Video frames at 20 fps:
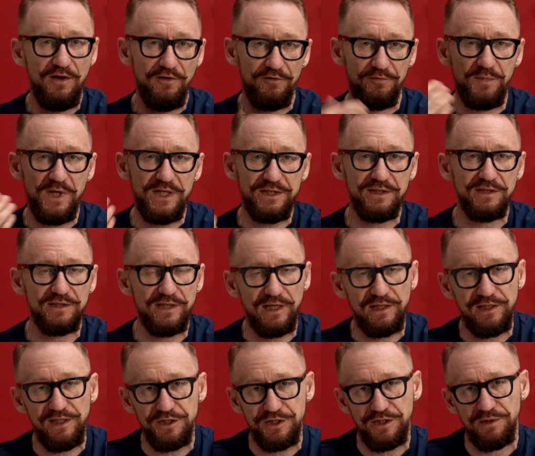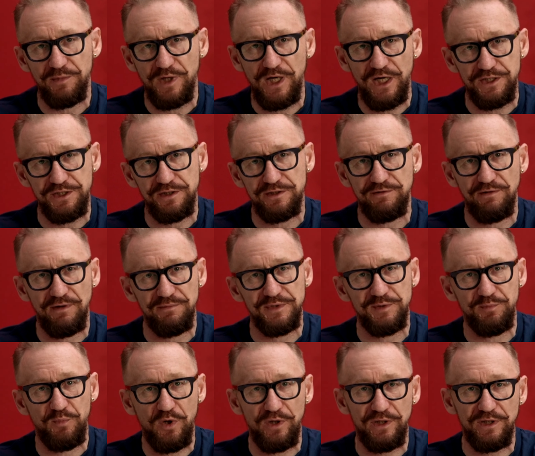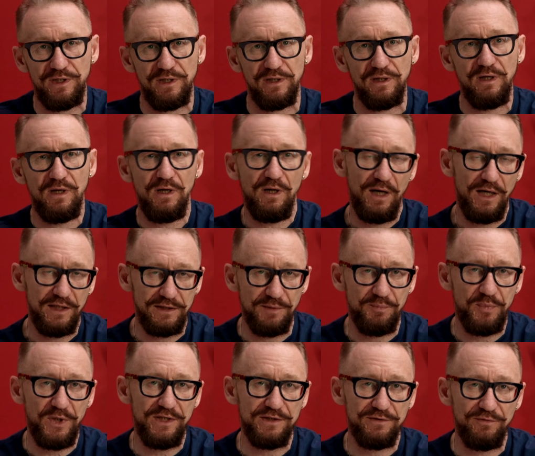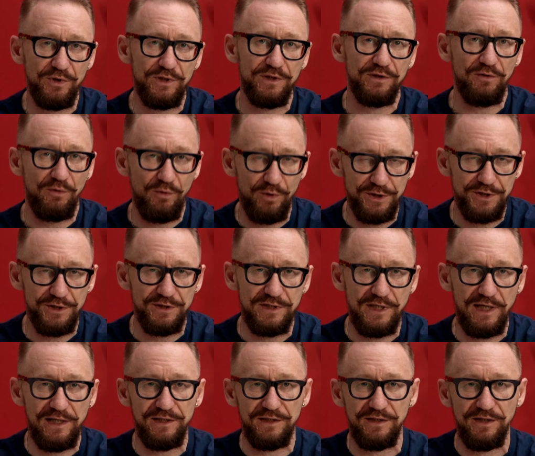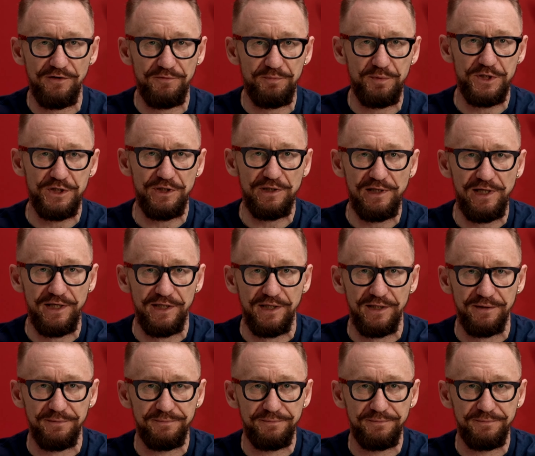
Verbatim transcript: Вместе с отличным качеством сборки это производит очень солидное впечатление.